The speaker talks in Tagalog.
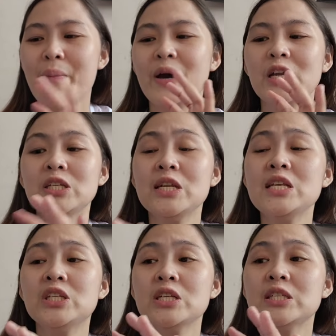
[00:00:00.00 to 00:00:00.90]
Para
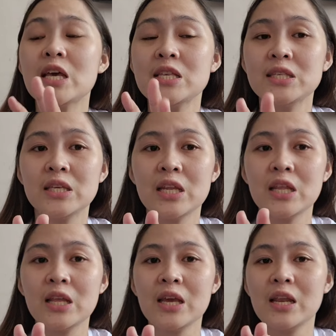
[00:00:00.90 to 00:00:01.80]
din siyang
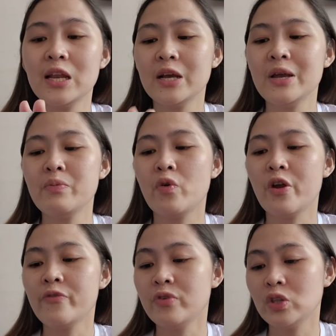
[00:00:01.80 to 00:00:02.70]
sunscreen na ilalagay
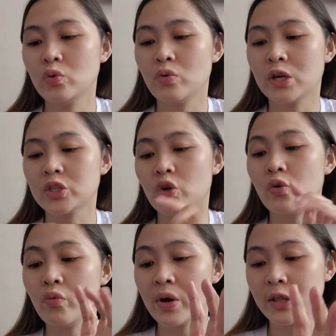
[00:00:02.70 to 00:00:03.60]
mo every 2 hours
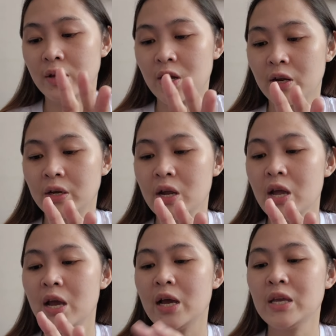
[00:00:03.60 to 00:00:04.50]
or 1 hour.
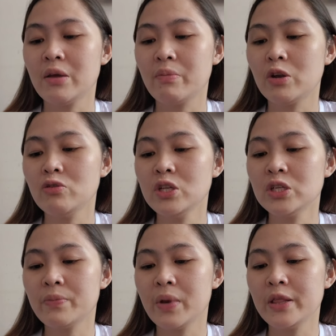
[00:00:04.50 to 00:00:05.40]
Ayan, meron
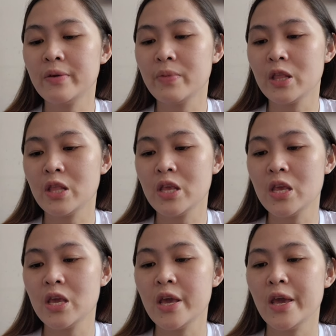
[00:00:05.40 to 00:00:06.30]
din siyang vitamin E.